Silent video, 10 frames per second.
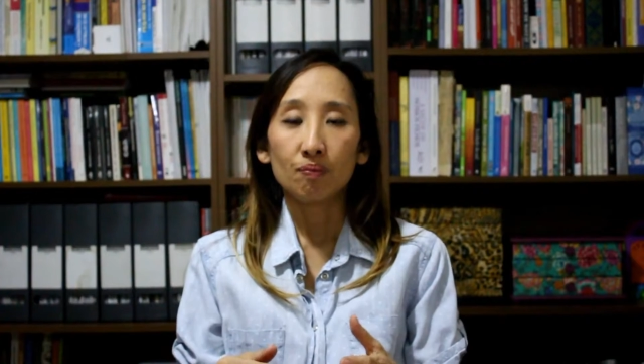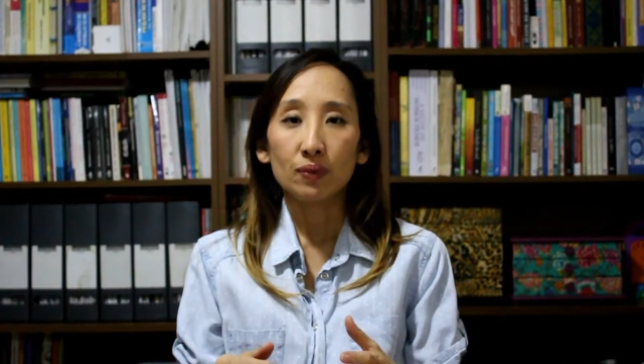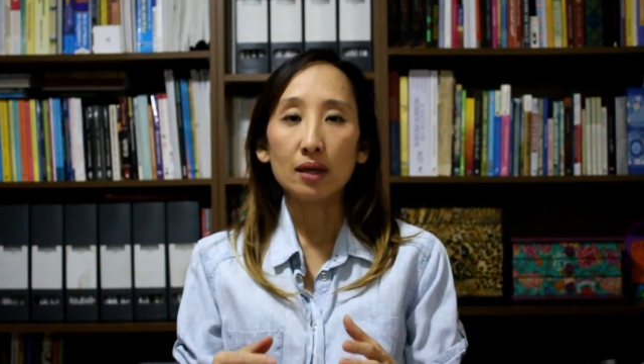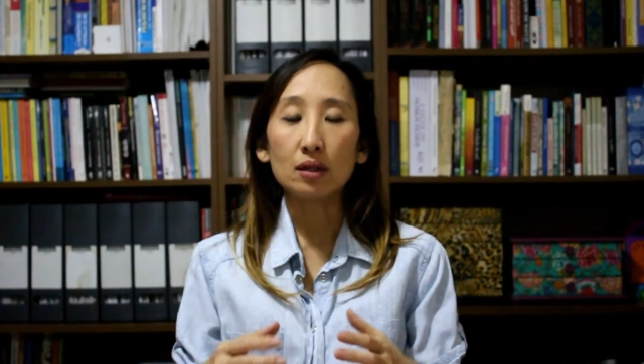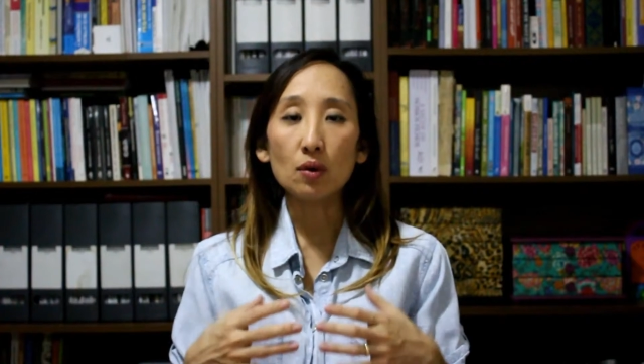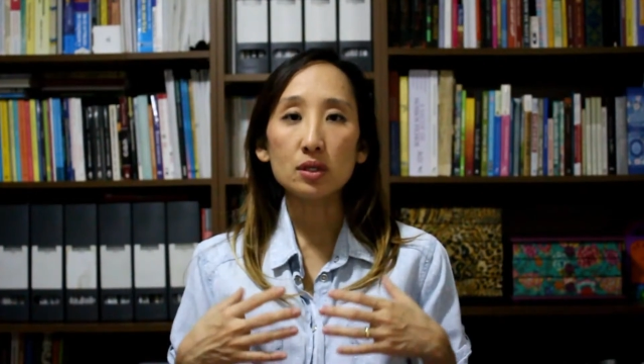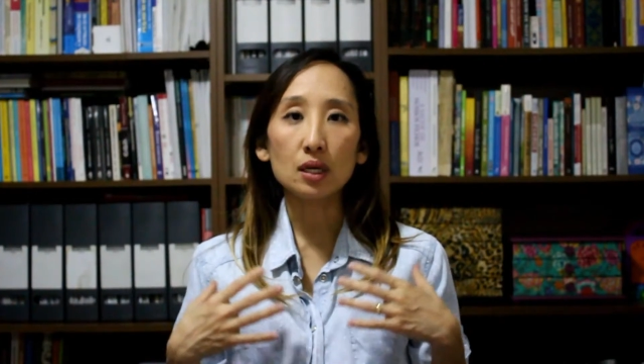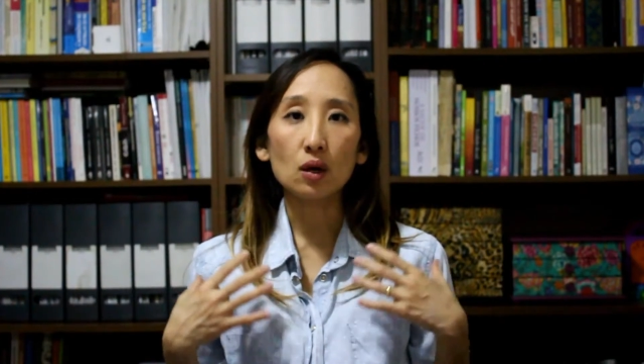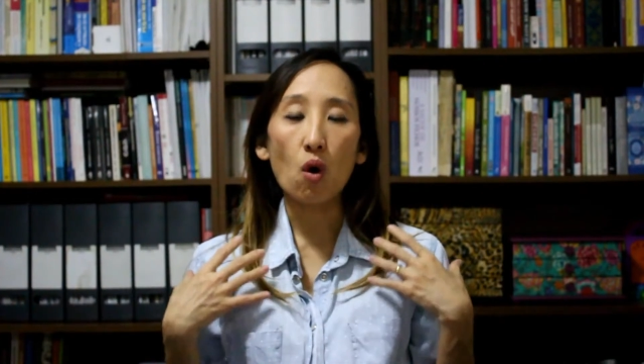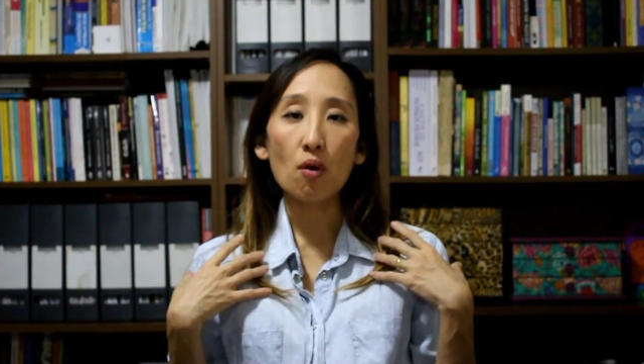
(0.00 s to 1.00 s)
então,
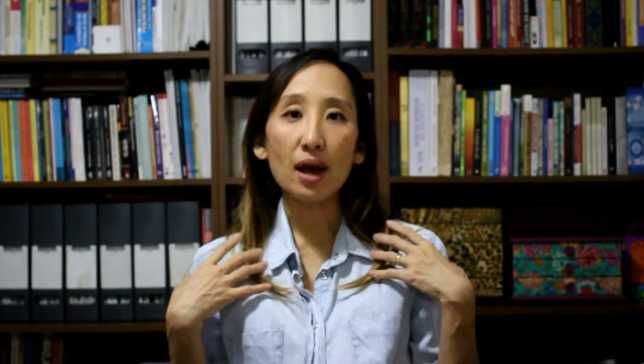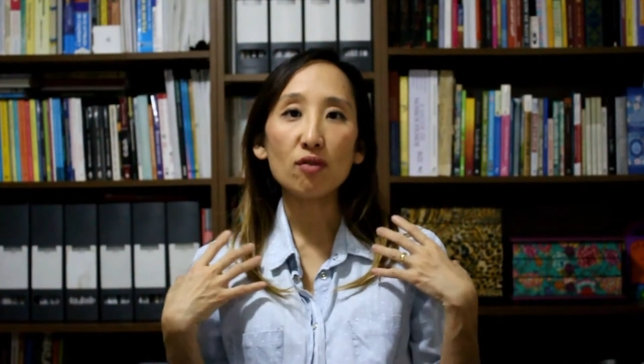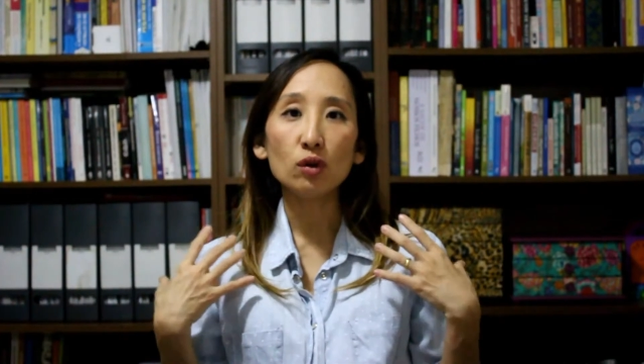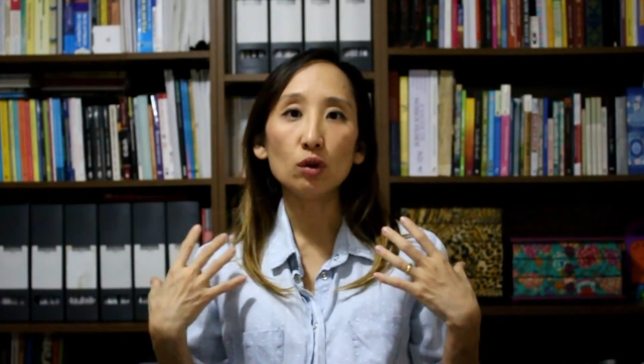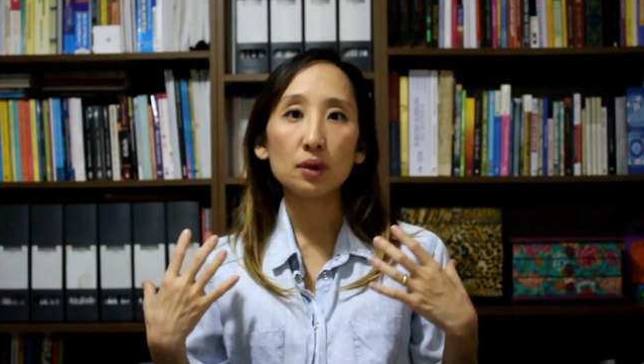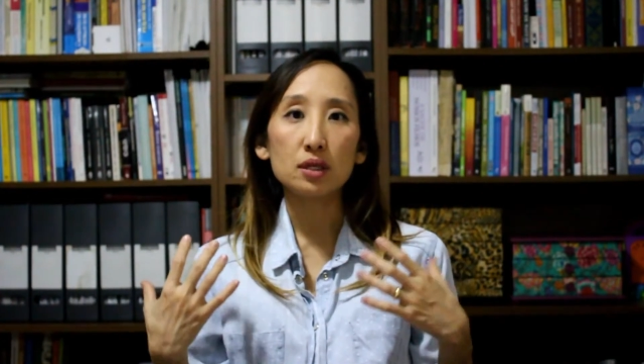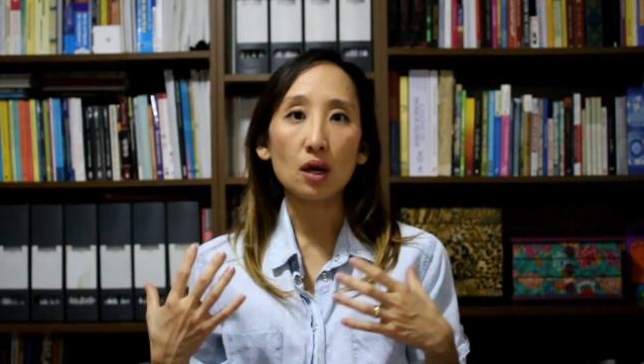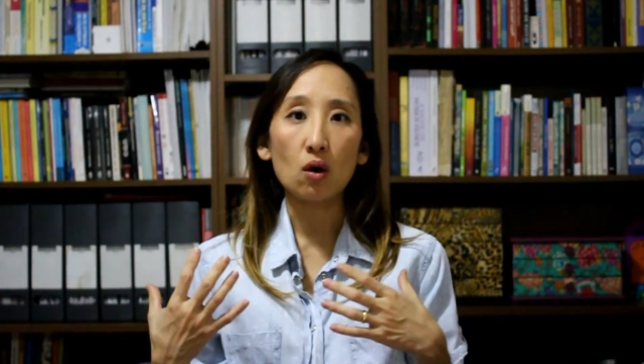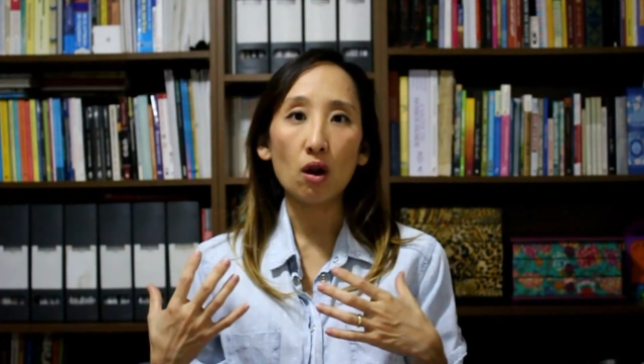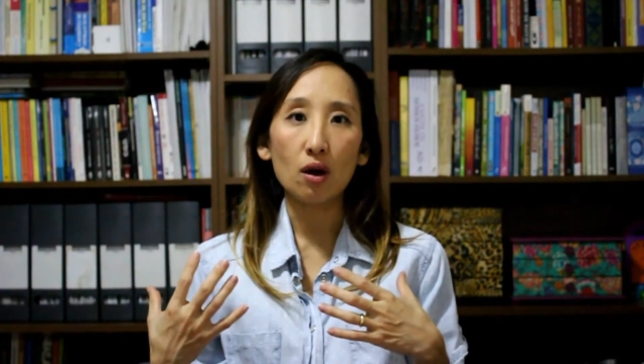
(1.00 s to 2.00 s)
assim, qualquer volume que você
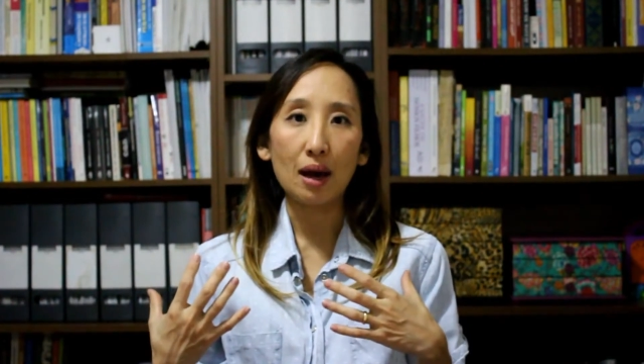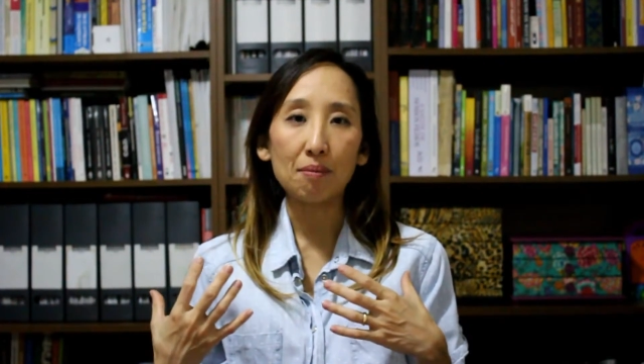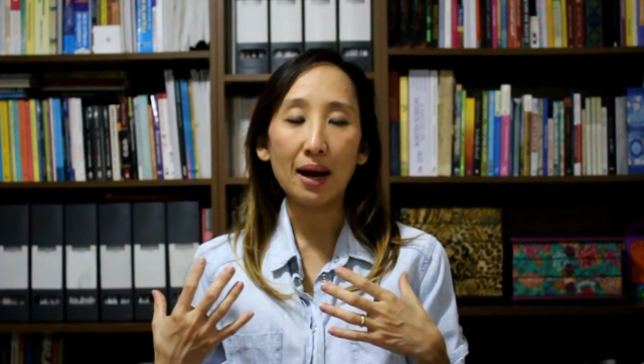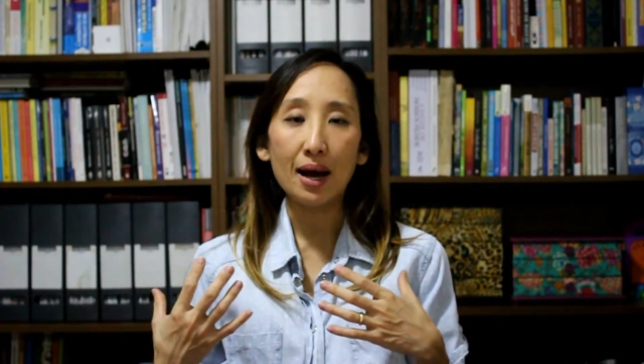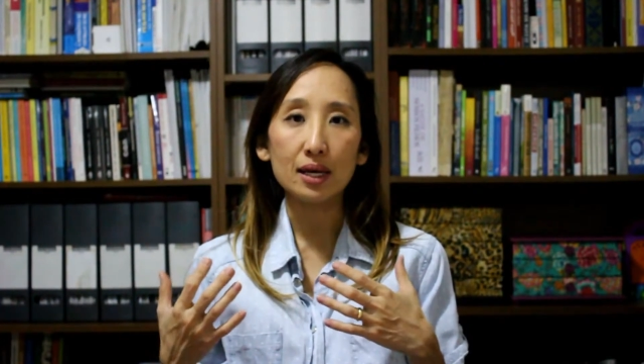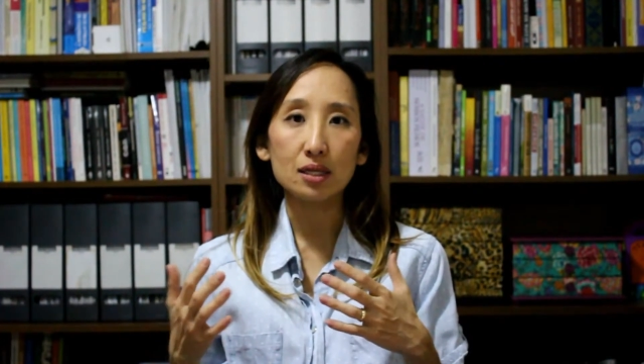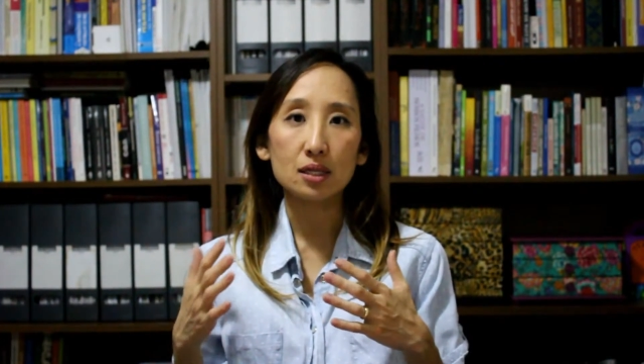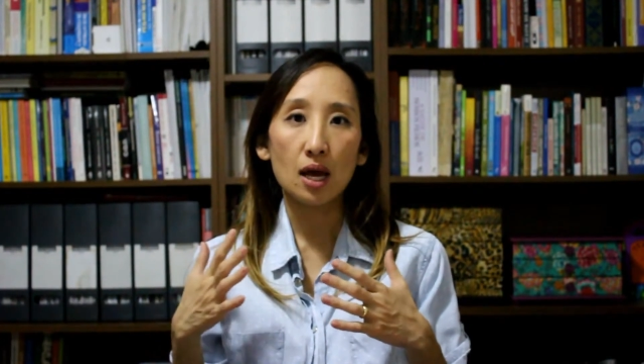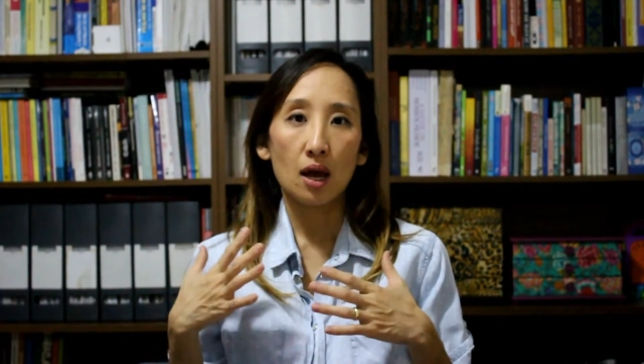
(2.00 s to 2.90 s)
coloca mais,